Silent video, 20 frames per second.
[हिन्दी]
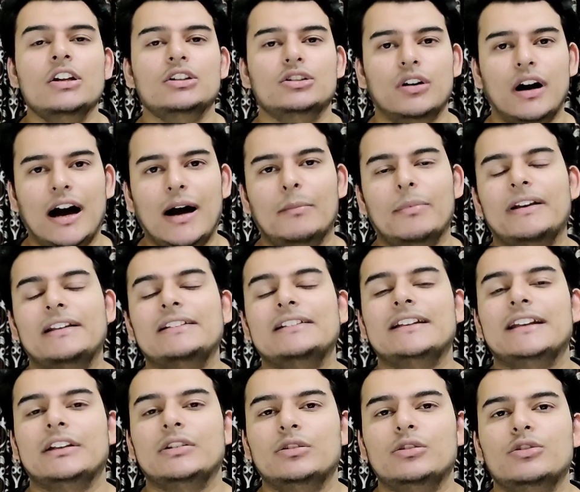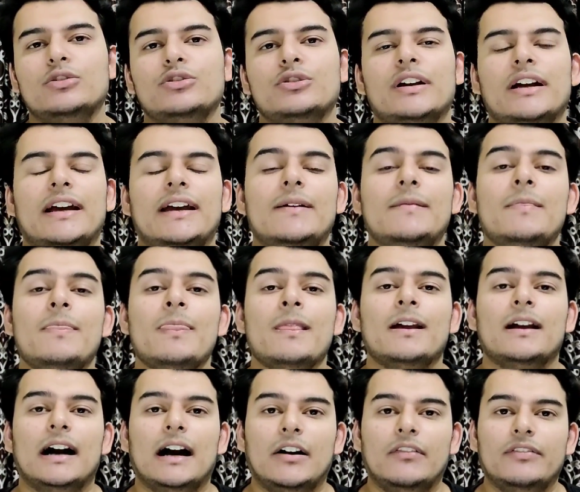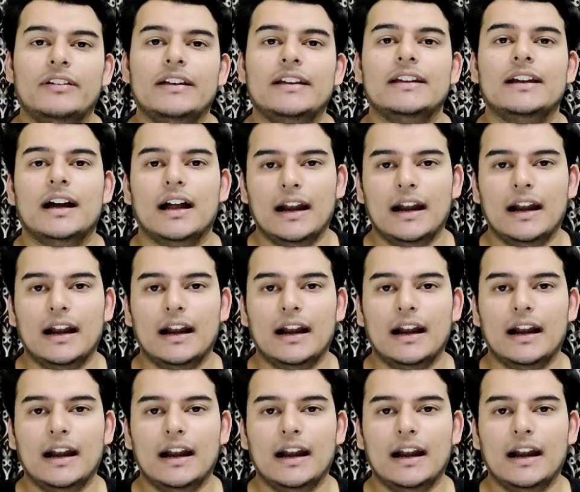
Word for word: तो आपकी स्किन को जो है काफ़ी